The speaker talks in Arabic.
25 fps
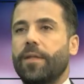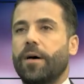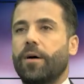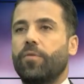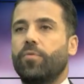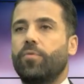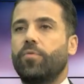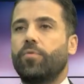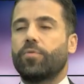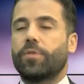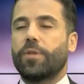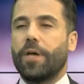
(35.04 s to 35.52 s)

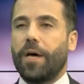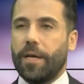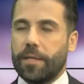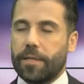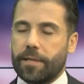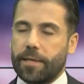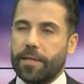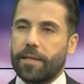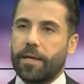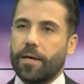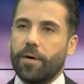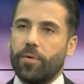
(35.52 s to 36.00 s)
أو
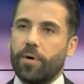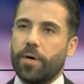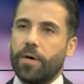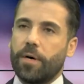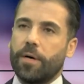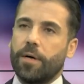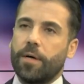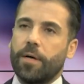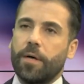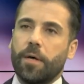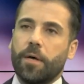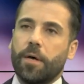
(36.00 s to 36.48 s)
تحت
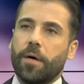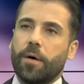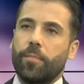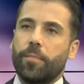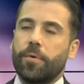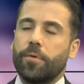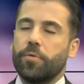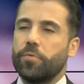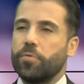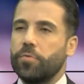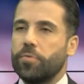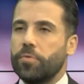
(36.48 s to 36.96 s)
الهواء
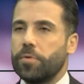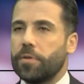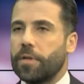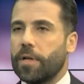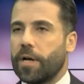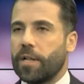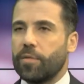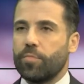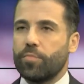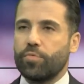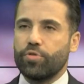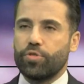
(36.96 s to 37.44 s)
بنقول
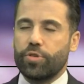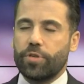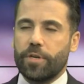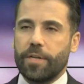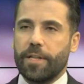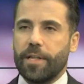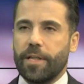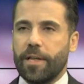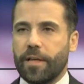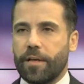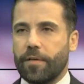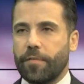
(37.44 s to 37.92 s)

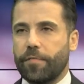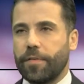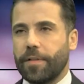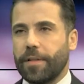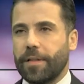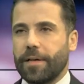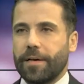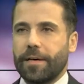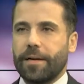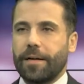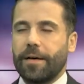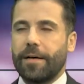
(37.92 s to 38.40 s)
المشكلة في
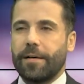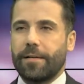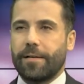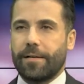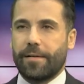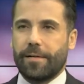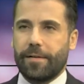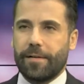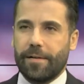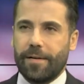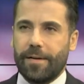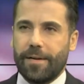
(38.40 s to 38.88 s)
القرار
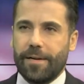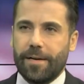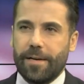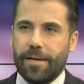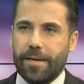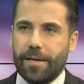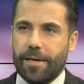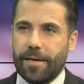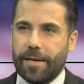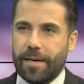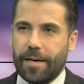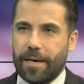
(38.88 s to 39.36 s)

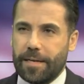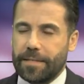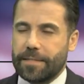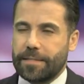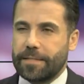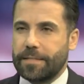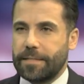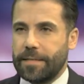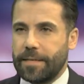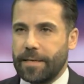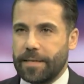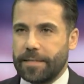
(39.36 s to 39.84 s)
آه،
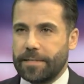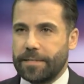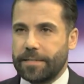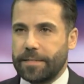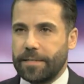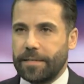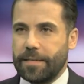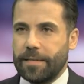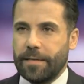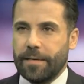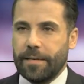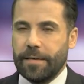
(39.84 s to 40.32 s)

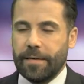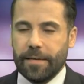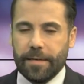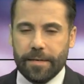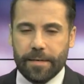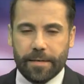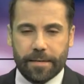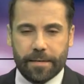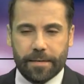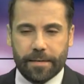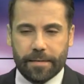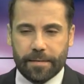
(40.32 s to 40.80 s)
السياسي
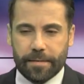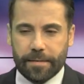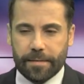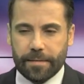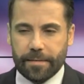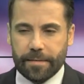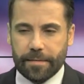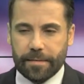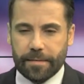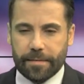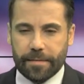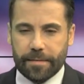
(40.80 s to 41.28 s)

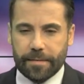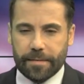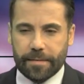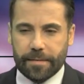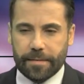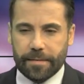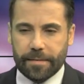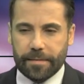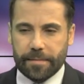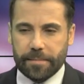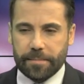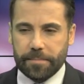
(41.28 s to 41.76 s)

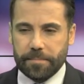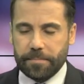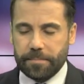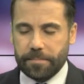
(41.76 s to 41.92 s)
آه،